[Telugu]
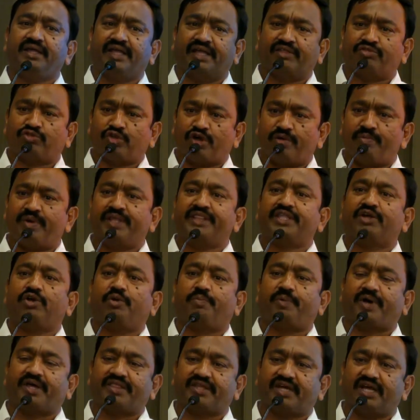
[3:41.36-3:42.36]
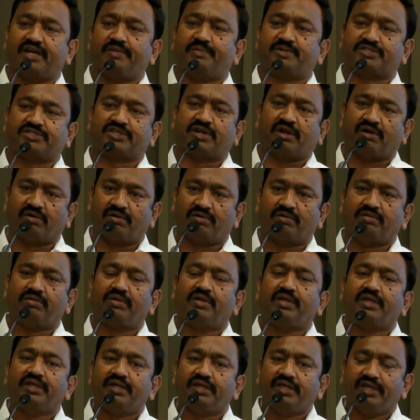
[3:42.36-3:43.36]
ఎంతోమందికి ఉపాధి కల్పిస్తున్నాం
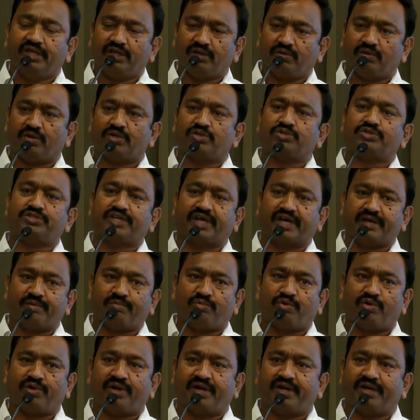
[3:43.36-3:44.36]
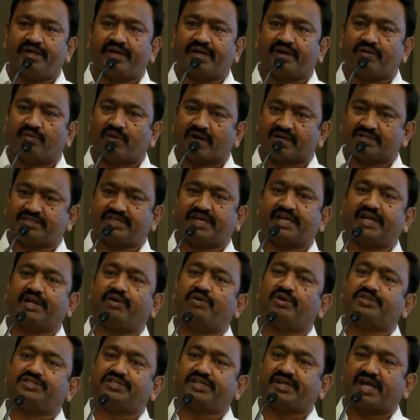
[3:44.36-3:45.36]
ఈరోజు జగన్మోహన్ రెడ్డి గారు ఒక్కసారిగా
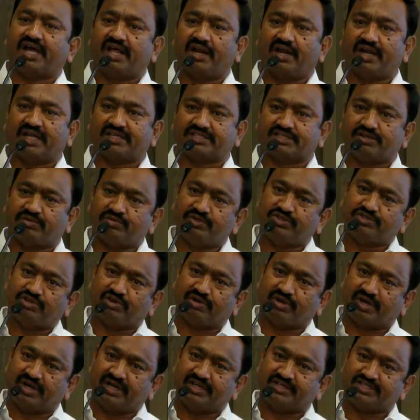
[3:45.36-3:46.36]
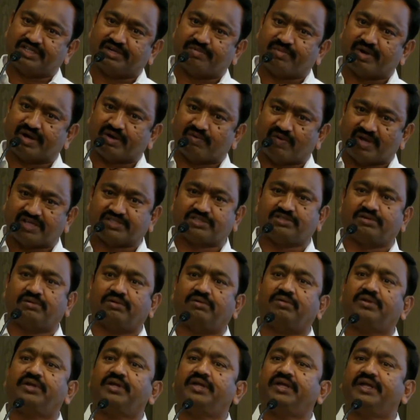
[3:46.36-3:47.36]
వచ్చి నాలుగు లక్షల ఉద్యోగాలు ఇచ్చిన మాట వాస్తవం
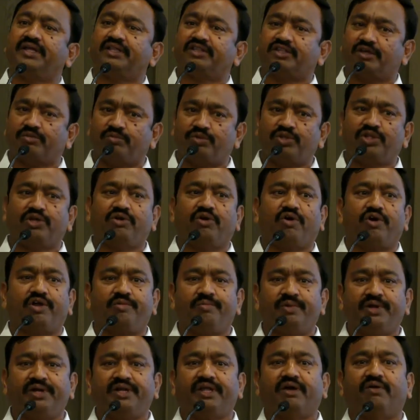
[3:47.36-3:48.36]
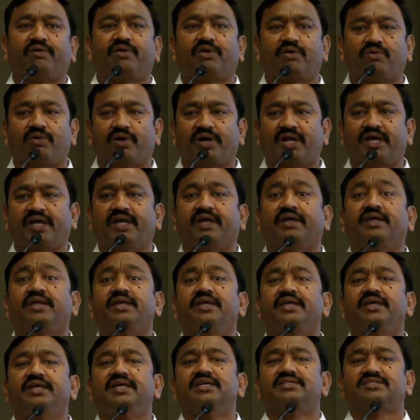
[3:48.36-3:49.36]
ఇంతకుముందు గవర్నమెంట్ ఎవరు కూడా
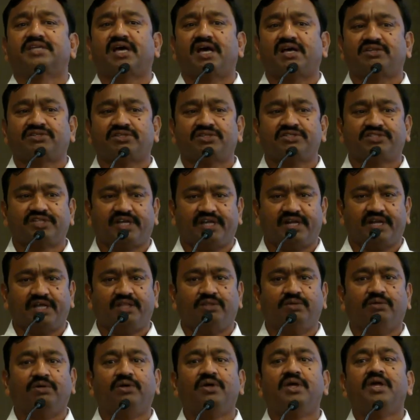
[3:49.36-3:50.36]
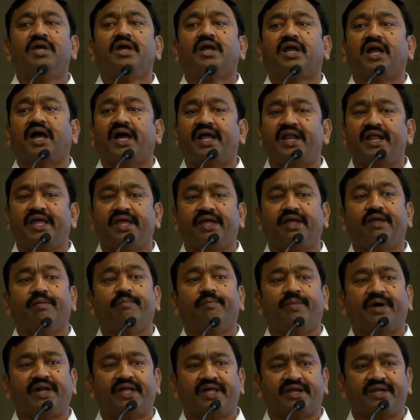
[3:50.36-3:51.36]
ఈ సాహసం చేయలేదు కానీ
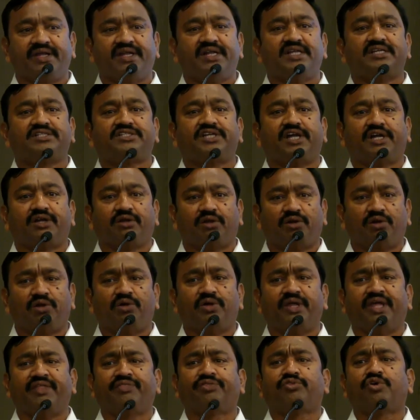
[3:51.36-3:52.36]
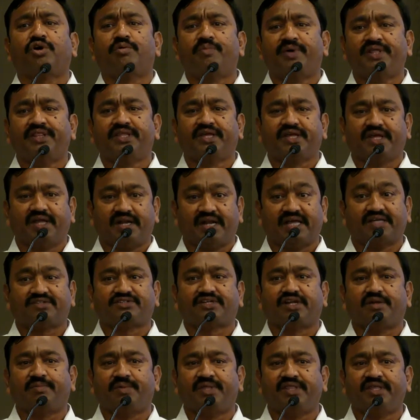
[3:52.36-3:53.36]
మన రియల్ ఎస్టేట్ వాళ్ళు ఎంతోమందికి
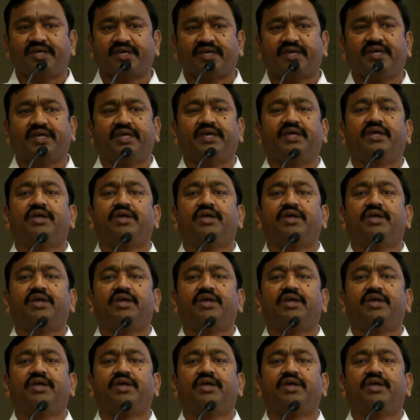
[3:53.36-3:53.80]
లక్షల మందికి